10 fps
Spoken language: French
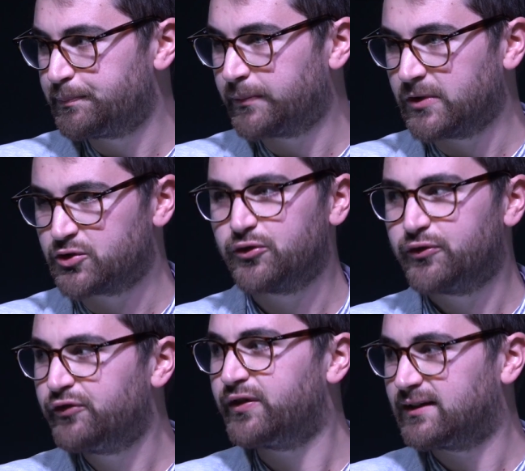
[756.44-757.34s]
je veux
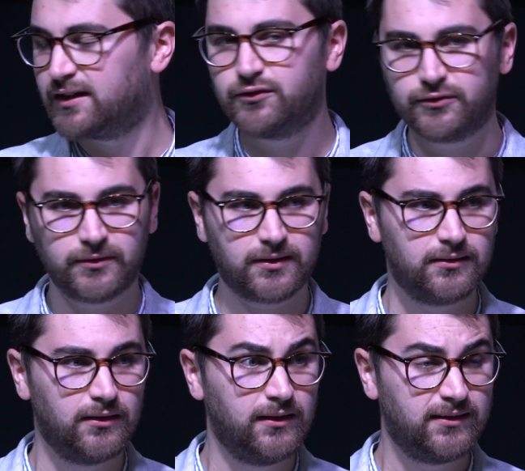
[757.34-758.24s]
faire ta rencontre.
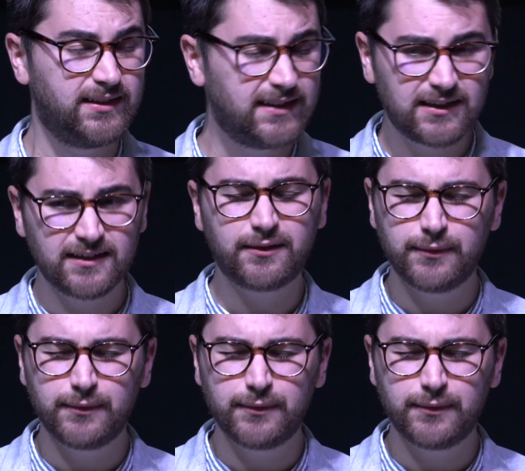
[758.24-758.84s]
Si quelqu'un ce